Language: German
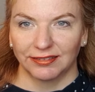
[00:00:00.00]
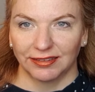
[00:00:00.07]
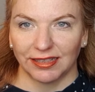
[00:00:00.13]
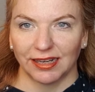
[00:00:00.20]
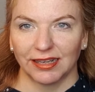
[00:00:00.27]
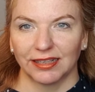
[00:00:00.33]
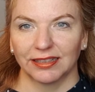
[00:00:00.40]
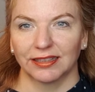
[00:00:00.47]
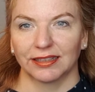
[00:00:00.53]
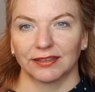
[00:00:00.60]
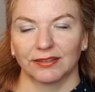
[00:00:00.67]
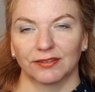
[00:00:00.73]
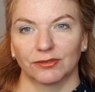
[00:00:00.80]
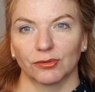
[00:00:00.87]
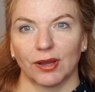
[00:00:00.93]
Jahr
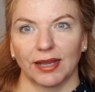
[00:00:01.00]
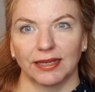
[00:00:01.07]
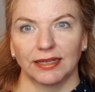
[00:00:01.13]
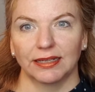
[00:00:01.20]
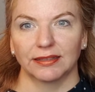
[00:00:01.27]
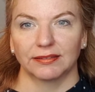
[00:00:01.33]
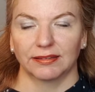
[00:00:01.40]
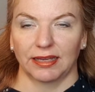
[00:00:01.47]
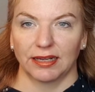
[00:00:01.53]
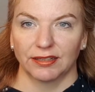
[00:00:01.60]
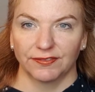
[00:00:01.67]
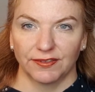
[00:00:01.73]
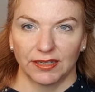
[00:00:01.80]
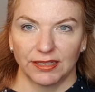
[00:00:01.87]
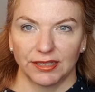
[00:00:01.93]
kannst du einiges Geld
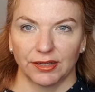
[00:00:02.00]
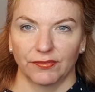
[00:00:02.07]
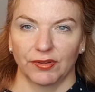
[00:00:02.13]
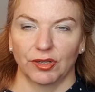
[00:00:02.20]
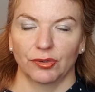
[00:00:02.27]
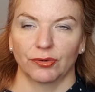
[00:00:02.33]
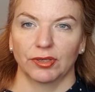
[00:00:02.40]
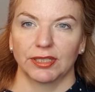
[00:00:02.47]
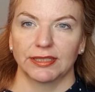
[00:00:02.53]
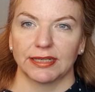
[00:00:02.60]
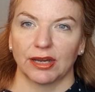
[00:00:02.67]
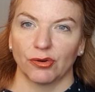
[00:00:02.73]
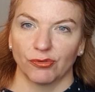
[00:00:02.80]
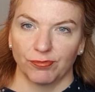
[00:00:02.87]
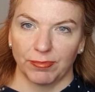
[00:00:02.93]
verlieren, wenn du nicht
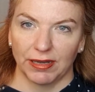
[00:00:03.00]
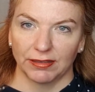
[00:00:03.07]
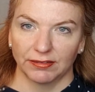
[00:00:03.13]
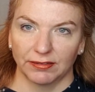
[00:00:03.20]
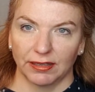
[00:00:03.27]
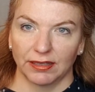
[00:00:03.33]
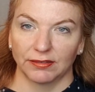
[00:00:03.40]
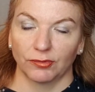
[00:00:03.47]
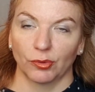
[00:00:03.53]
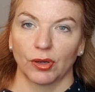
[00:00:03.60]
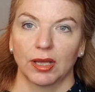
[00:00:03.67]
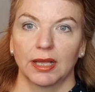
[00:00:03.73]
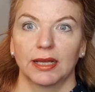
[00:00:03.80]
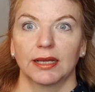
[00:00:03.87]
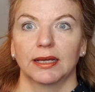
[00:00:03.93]
aufpasst. Also
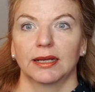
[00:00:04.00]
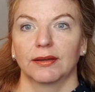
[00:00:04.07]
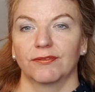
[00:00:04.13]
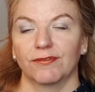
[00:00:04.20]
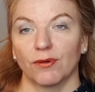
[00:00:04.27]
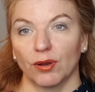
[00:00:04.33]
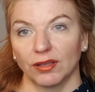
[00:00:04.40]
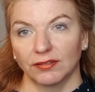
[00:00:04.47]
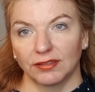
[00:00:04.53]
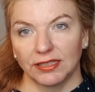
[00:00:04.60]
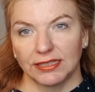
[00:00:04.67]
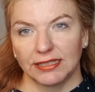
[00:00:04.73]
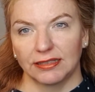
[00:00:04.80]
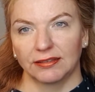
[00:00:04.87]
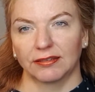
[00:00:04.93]

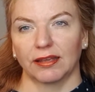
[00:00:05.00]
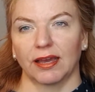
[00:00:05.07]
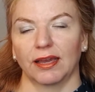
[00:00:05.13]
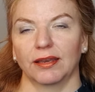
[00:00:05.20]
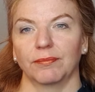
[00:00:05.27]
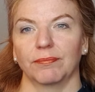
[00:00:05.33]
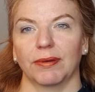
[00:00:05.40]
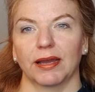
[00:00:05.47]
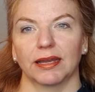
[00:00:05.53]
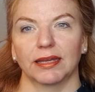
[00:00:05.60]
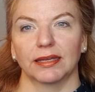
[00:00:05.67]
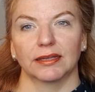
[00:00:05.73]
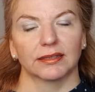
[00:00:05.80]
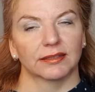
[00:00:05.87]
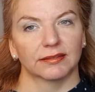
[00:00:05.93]
vorsichtig sein
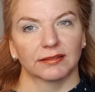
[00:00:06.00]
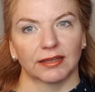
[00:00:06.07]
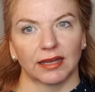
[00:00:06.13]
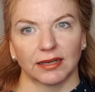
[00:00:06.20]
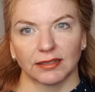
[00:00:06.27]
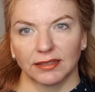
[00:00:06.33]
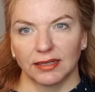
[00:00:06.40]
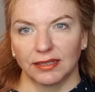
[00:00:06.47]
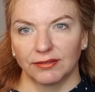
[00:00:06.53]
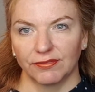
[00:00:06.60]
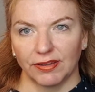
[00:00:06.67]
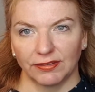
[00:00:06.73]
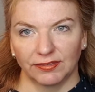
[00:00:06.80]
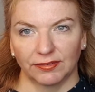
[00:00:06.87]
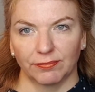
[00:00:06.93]
bei riskanten
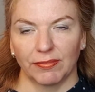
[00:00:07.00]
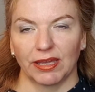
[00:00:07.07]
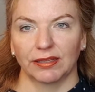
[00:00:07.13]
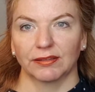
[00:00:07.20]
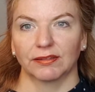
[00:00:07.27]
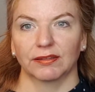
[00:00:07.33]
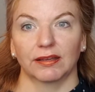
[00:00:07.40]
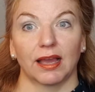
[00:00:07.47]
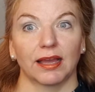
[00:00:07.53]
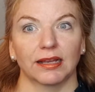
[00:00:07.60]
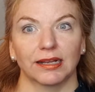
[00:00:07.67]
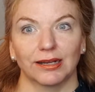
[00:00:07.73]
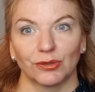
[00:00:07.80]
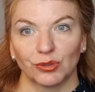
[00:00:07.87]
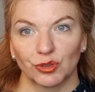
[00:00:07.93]
Investments,
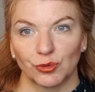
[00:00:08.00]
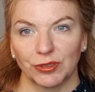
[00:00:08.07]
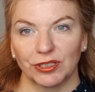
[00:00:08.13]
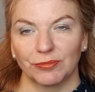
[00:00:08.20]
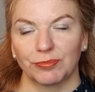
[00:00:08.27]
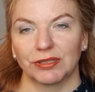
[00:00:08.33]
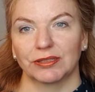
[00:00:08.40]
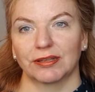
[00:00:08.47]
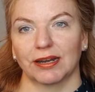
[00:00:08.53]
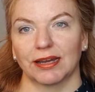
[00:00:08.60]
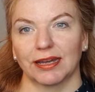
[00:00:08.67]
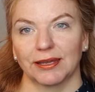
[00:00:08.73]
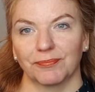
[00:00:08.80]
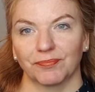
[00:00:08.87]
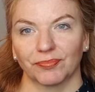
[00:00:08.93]
kein Glücksspiel
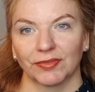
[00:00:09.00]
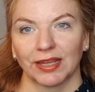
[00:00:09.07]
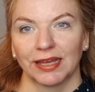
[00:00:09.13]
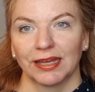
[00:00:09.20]
betreiben,